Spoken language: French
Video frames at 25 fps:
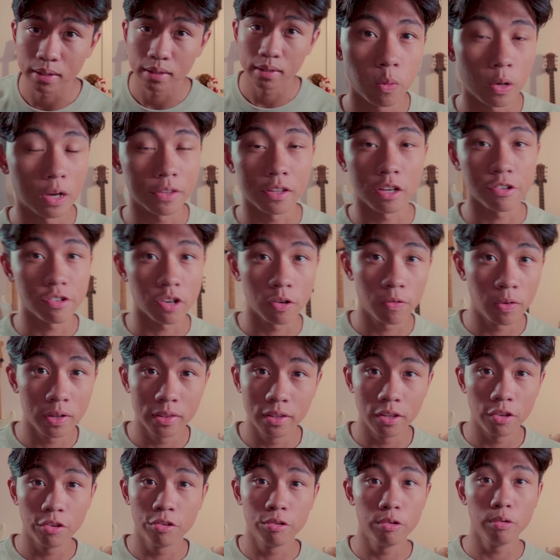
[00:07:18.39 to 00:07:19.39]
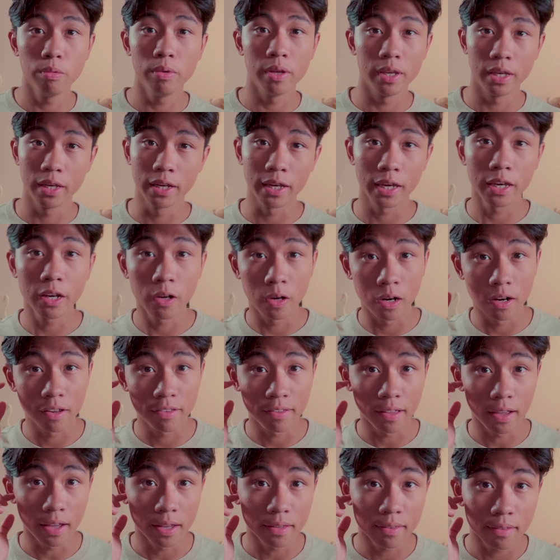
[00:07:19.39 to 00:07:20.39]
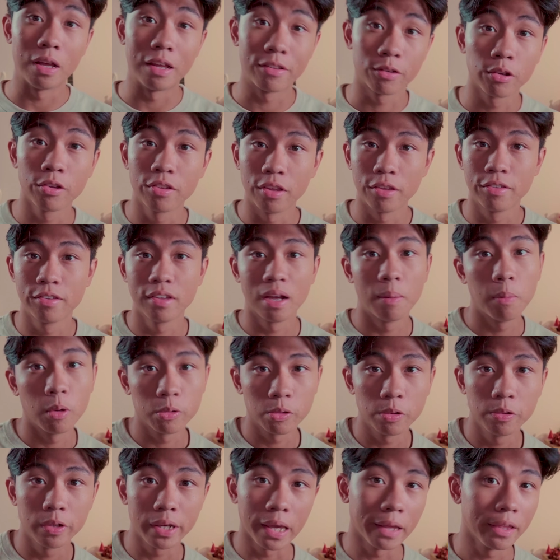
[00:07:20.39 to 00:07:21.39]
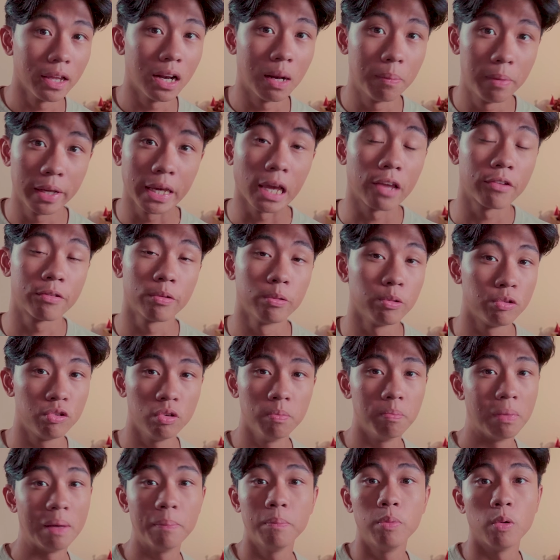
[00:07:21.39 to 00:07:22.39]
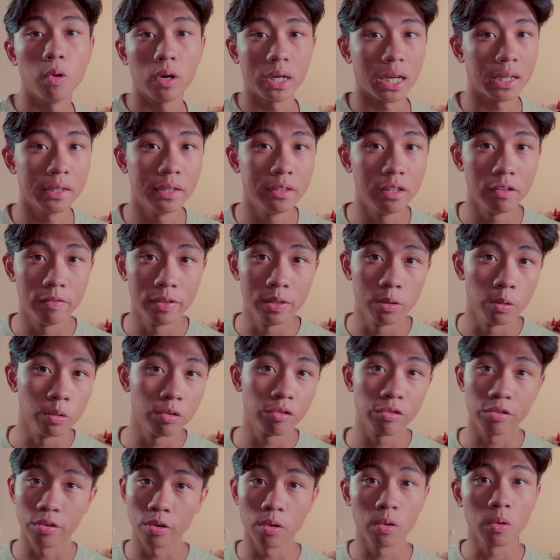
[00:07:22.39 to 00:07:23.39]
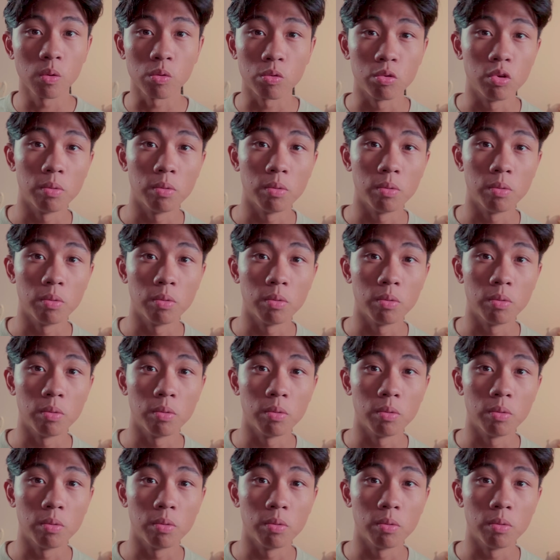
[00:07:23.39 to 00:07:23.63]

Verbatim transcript: pour être à chaque fois déçu et aigri quand elle s'arrête Est-ce que c'est si important de garder l'application YouTube même pour regarder des vidéos de sciences,